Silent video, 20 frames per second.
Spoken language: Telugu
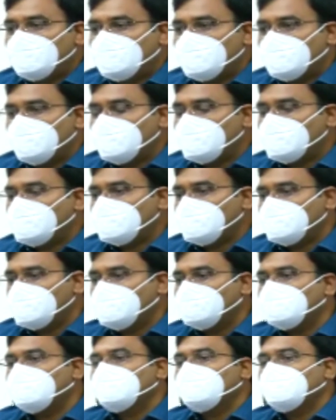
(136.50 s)
జిల్లా
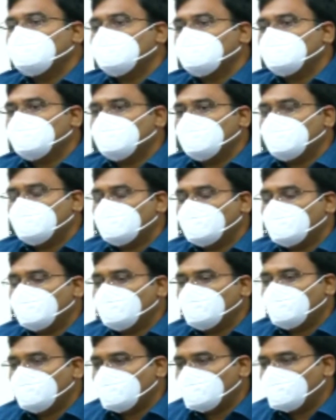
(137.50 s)

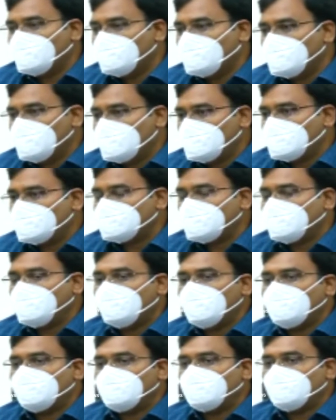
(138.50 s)
యంత్రాంగం అందరం కూడా
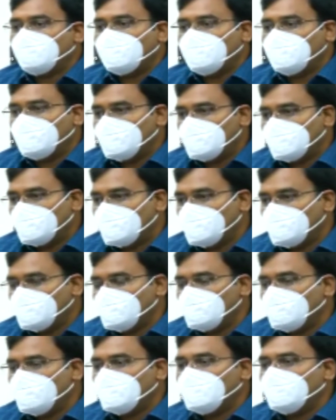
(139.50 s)
సమాయత్తం అయ్యి
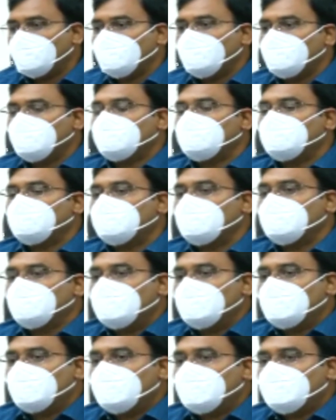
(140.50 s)
ముందుగానే
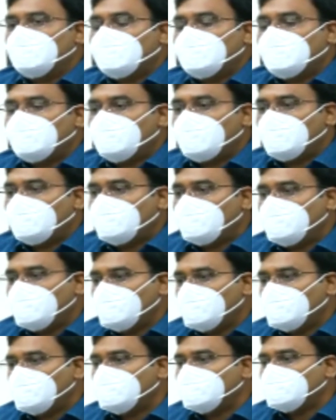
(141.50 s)

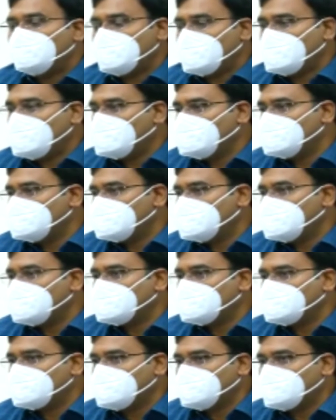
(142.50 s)
అన్ని సైక్లోన్
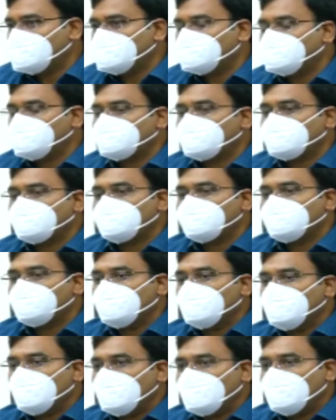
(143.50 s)
షెల్టర్స్ను
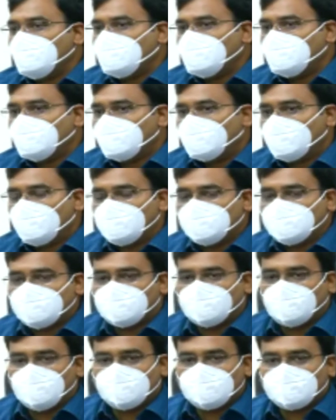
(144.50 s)
రెడీ
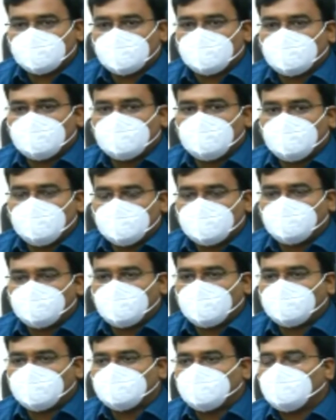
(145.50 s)
చేసుకోవడం జరిగింది
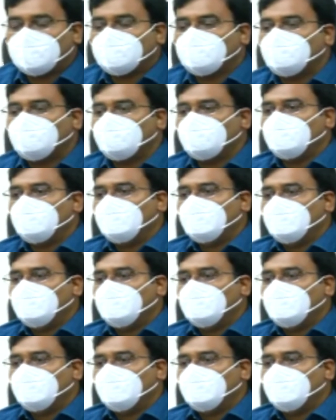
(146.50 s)
మన జిల్లాలో